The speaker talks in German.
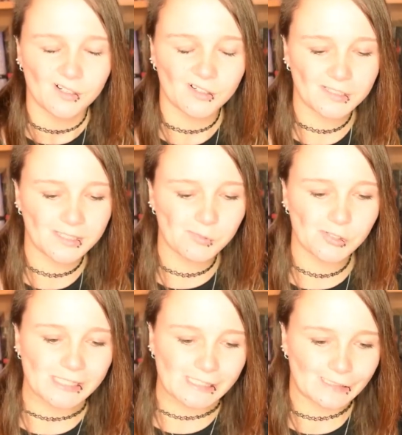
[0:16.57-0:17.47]
Und ich
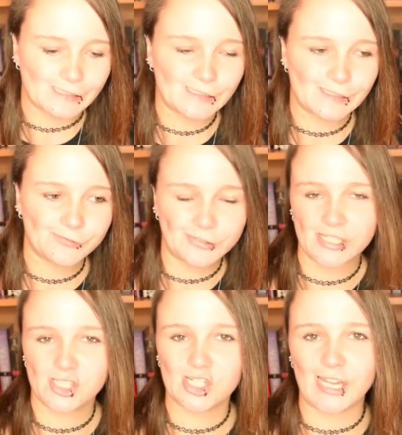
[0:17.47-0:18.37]
musste
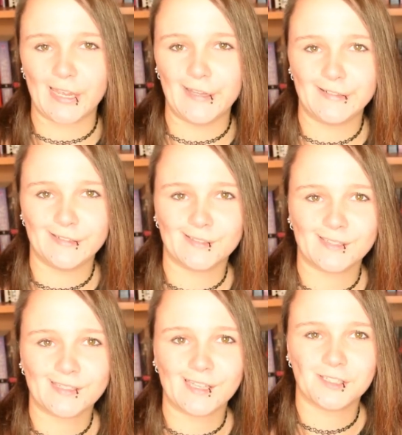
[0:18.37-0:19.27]
feststellen,
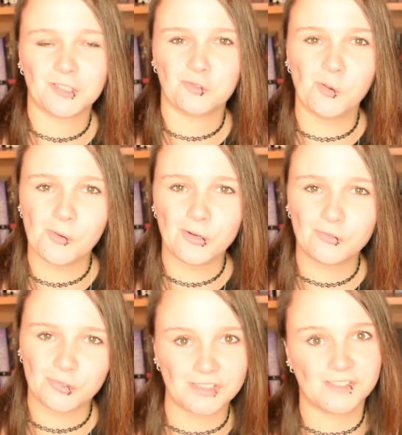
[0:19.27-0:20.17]
dass das
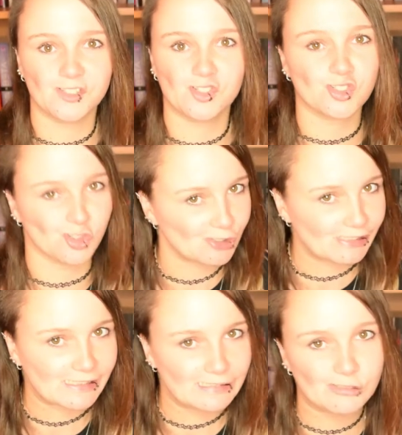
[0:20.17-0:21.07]
45 Stück
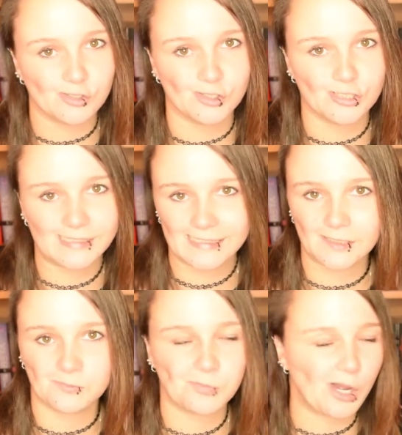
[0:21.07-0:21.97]
sind und
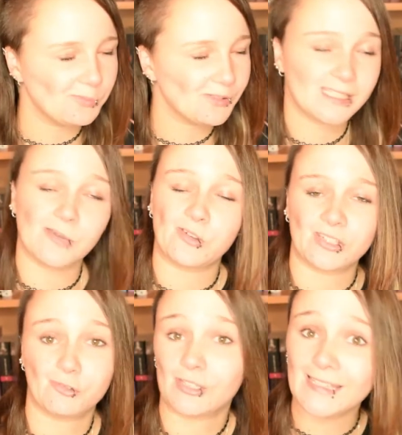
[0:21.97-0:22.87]
ich behaupte, ich habe
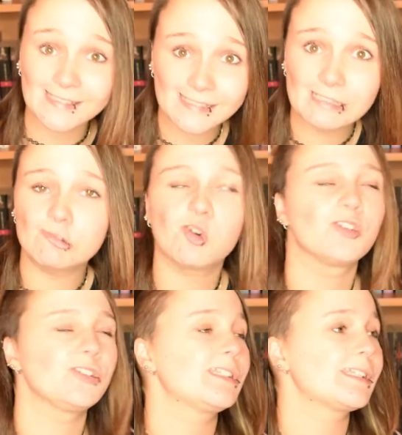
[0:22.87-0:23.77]
welche vergessen und...